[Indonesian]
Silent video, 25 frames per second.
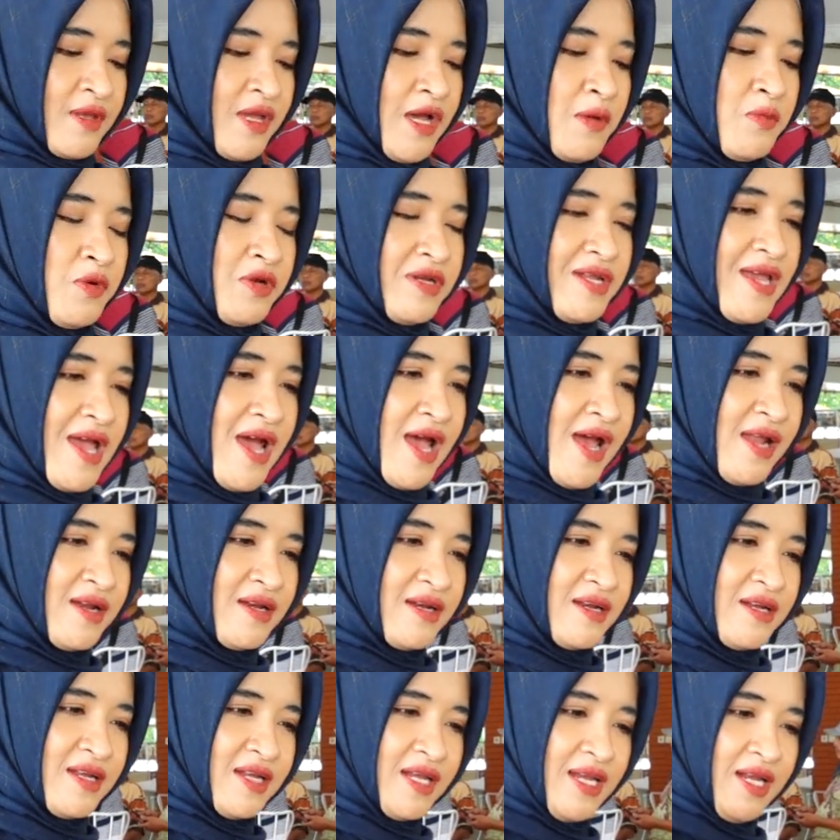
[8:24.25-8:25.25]
Kemudian
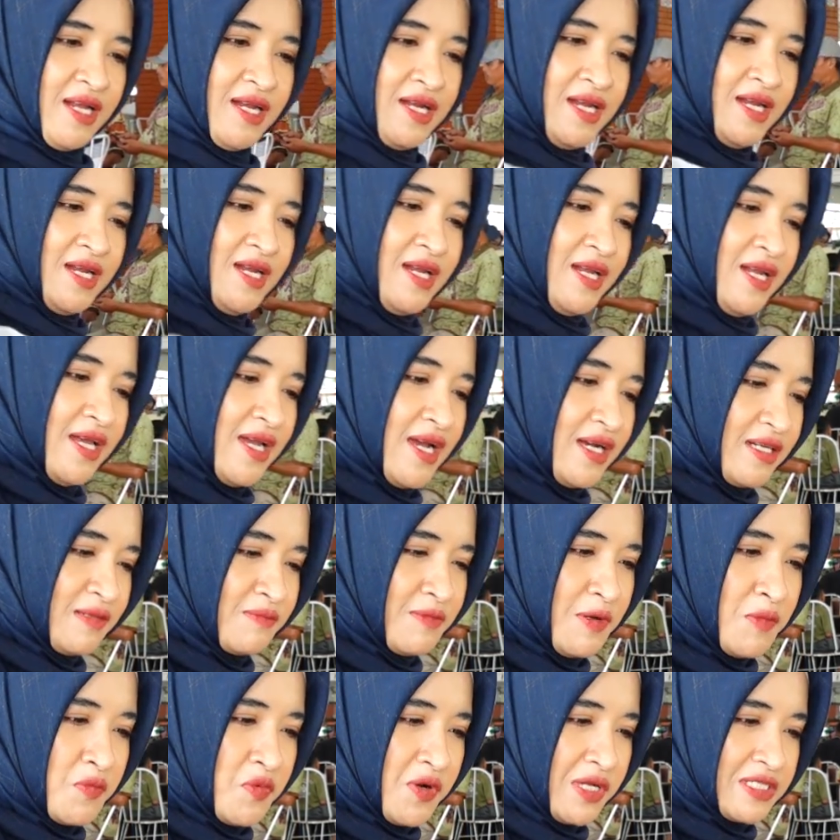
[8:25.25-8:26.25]
ini nih yang
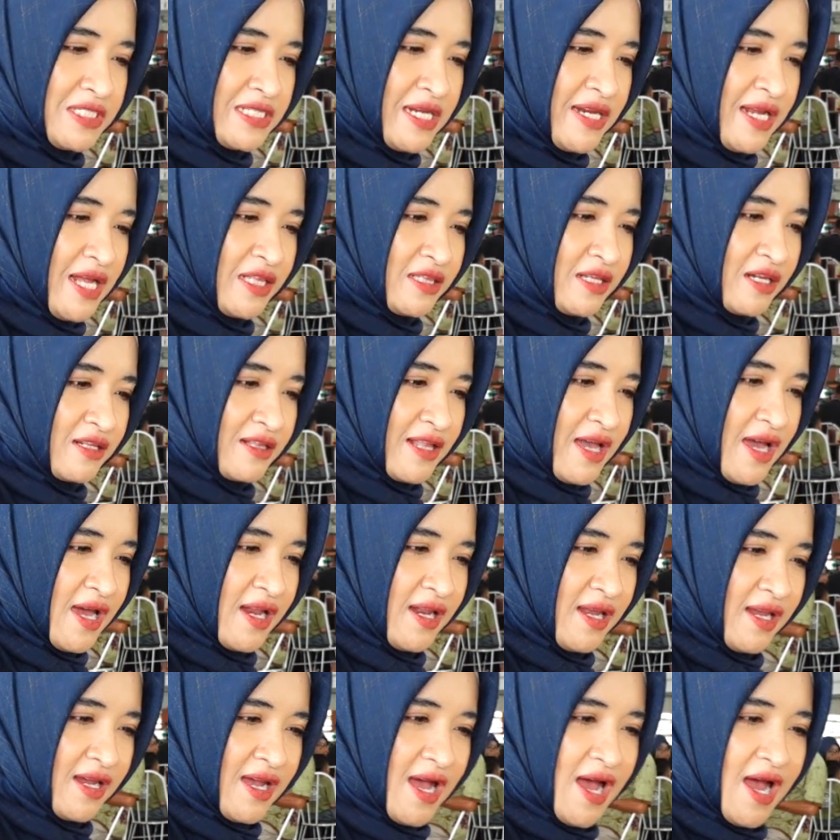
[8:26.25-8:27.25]
membuat saya
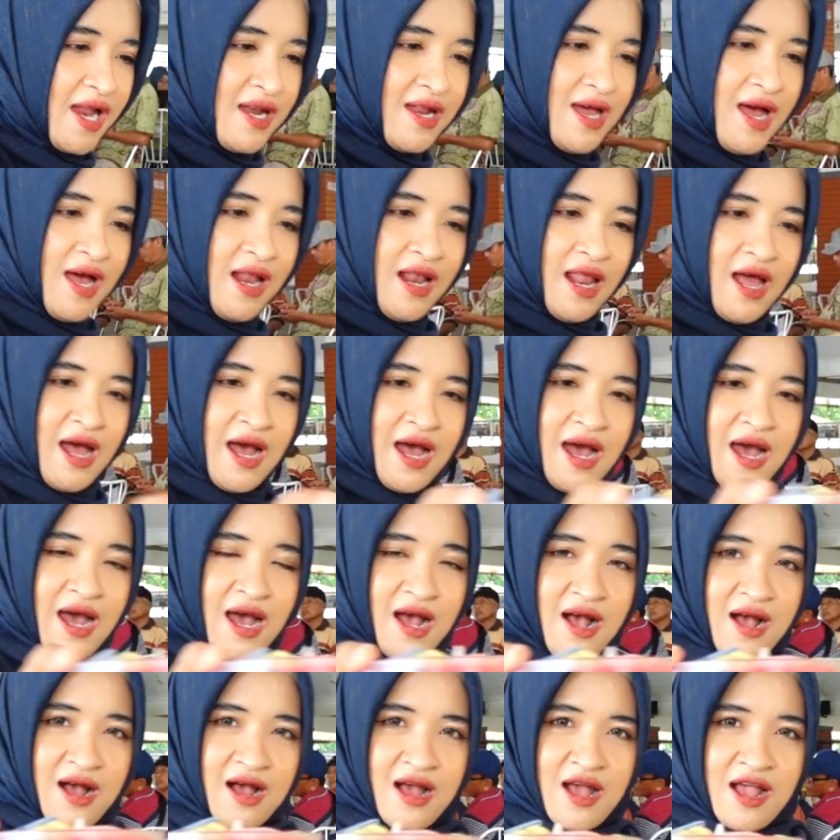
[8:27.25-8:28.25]
tertarik
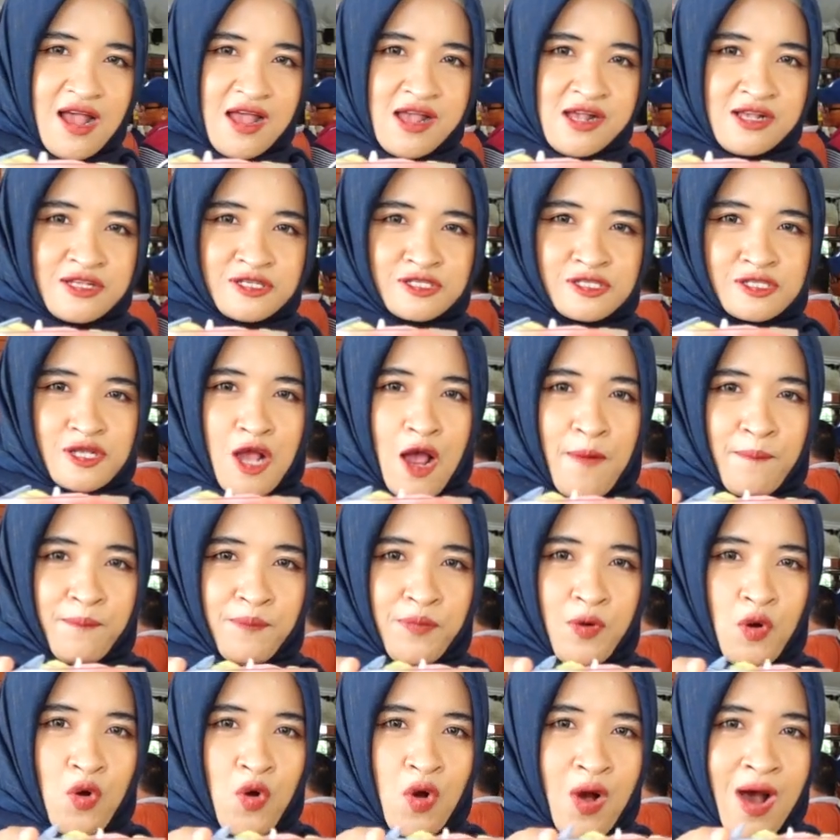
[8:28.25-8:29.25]
adalah
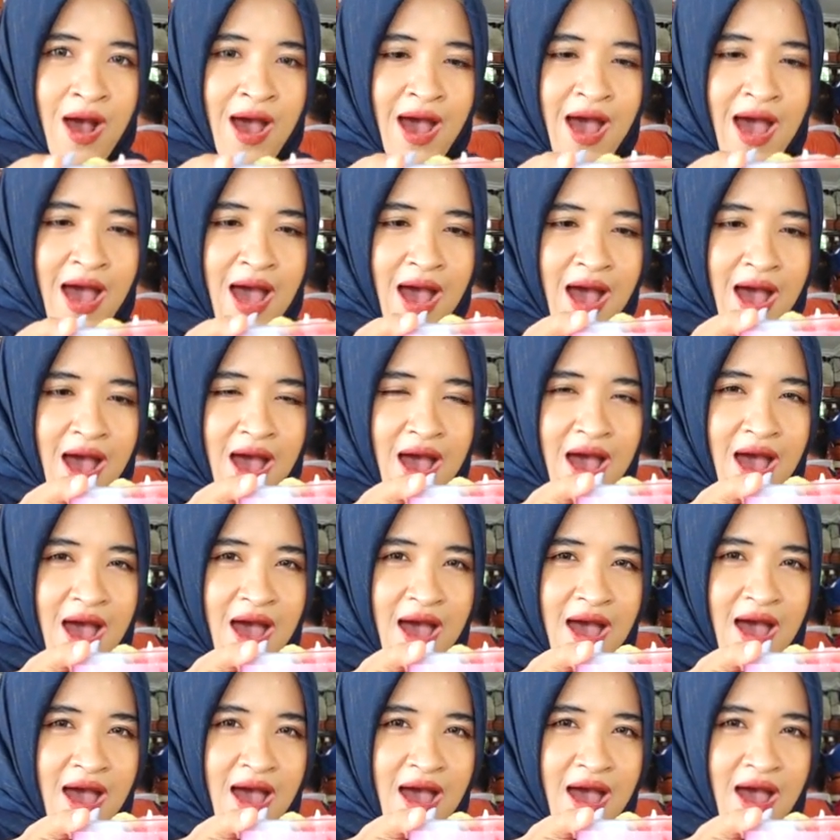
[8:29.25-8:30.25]

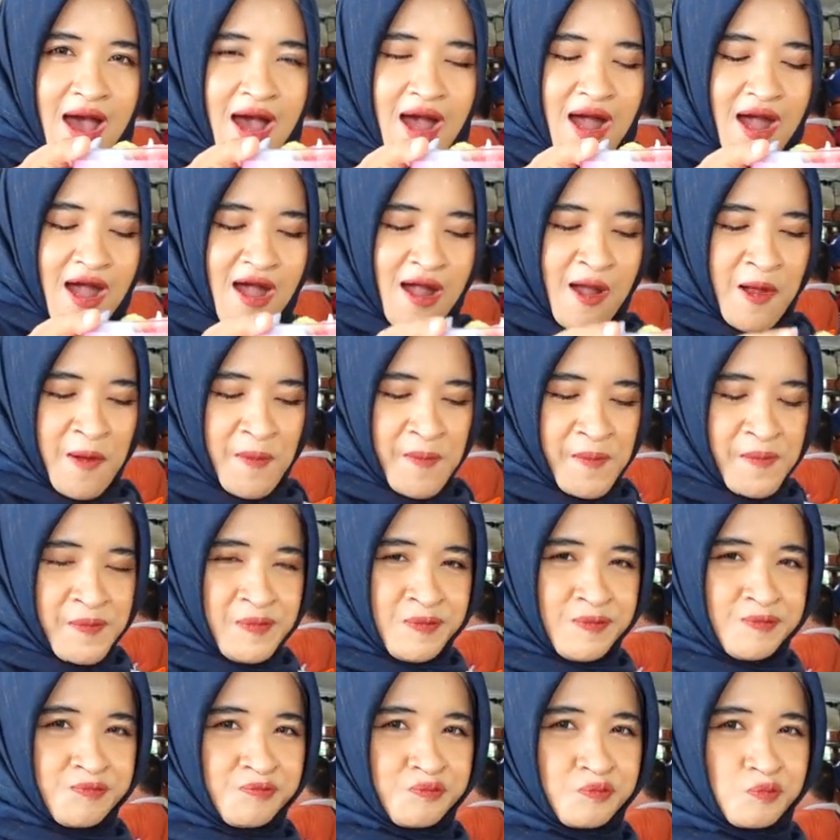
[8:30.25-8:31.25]
buah
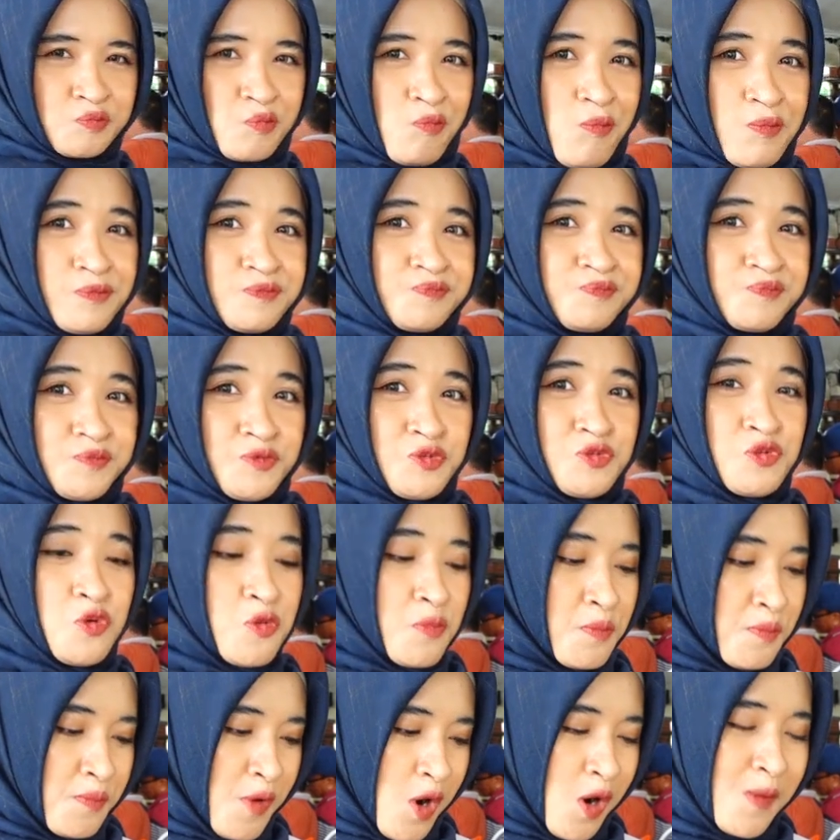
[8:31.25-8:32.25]

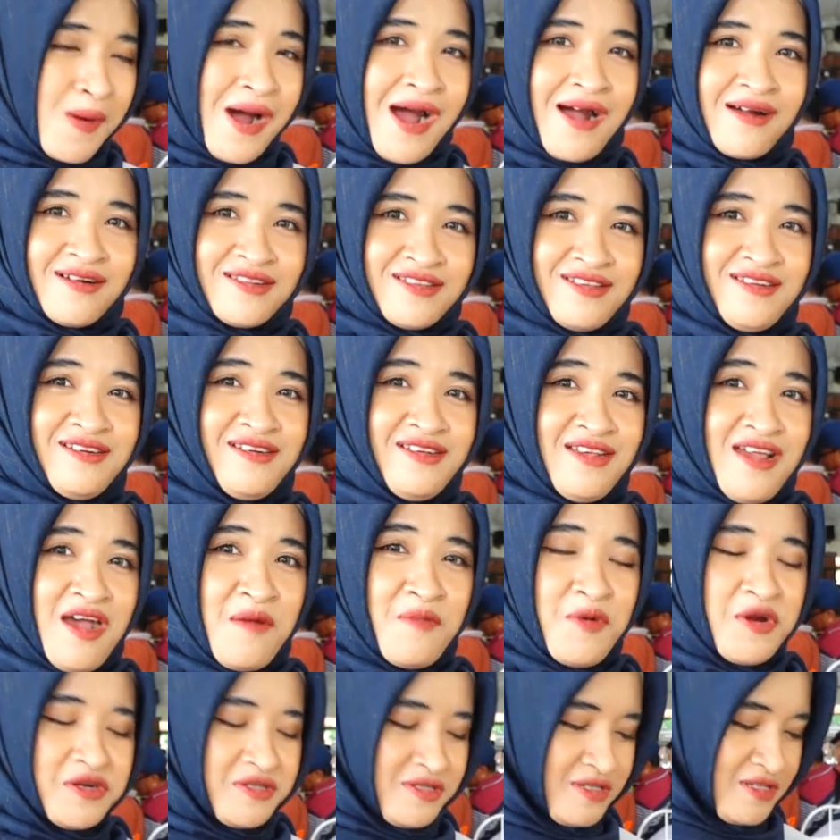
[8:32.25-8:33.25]
Jumbo banget ini ya
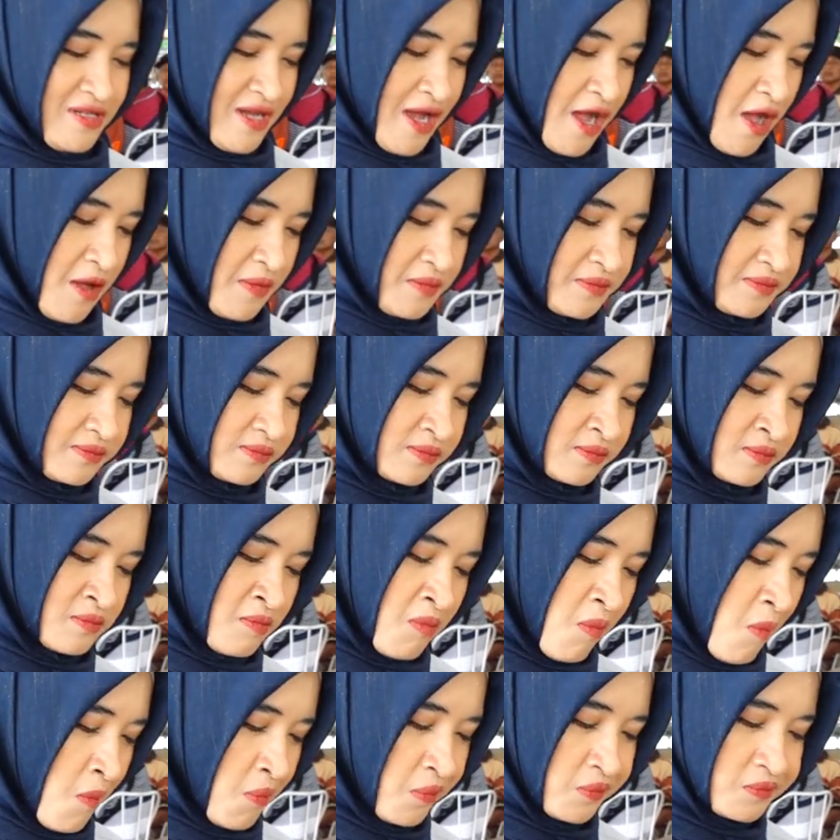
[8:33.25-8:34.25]
porsinya.
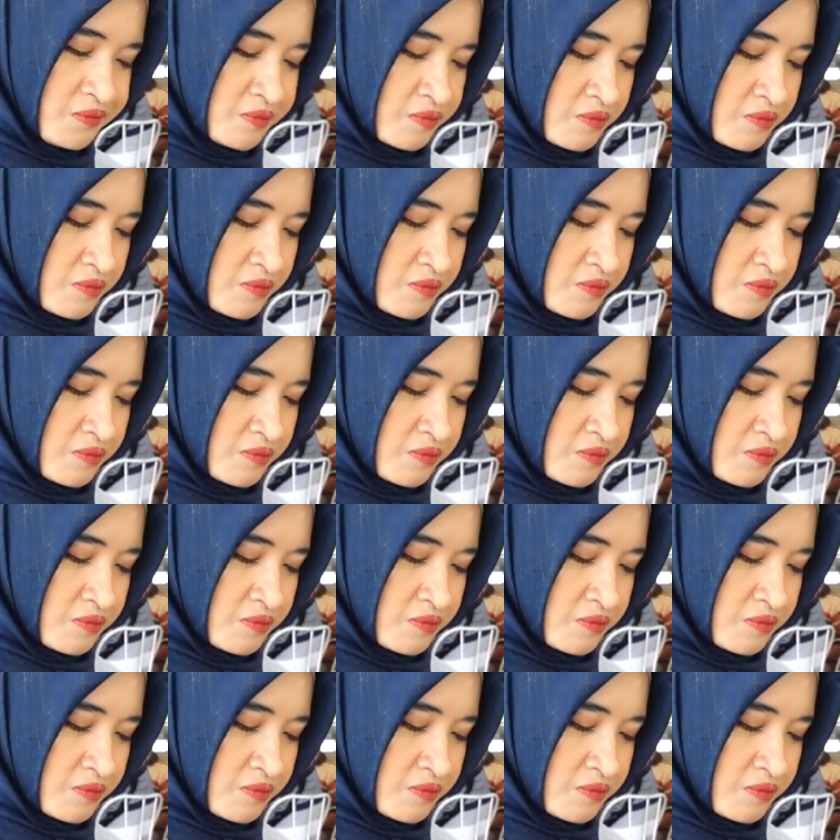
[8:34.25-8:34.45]
Hmm.